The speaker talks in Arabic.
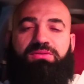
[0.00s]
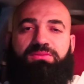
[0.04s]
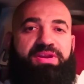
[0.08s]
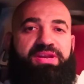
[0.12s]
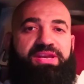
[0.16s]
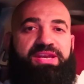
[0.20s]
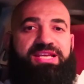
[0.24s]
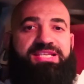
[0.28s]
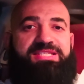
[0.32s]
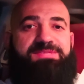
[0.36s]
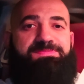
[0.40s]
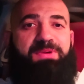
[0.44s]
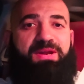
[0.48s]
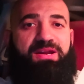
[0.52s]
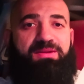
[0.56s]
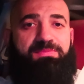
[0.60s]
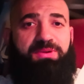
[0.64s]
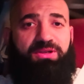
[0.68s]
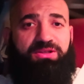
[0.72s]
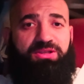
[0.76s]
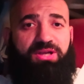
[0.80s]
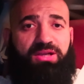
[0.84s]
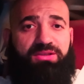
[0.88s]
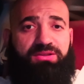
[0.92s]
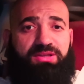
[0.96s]
بالنسبه
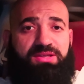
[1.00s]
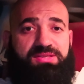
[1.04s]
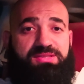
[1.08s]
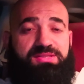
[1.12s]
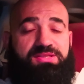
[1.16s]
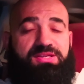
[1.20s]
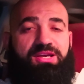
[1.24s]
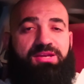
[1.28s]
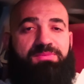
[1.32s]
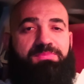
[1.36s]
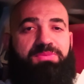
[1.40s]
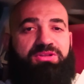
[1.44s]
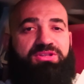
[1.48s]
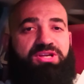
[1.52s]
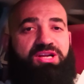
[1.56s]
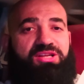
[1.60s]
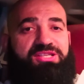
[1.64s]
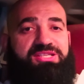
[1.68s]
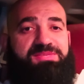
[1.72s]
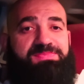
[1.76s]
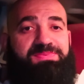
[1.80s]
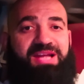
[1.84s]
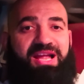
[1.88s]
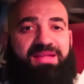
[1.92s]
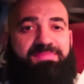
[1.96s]
للبطاطس
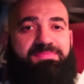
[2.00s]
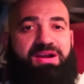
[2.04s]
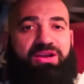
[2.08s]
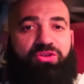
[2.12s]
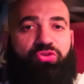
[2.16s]
البطاطس بتاعت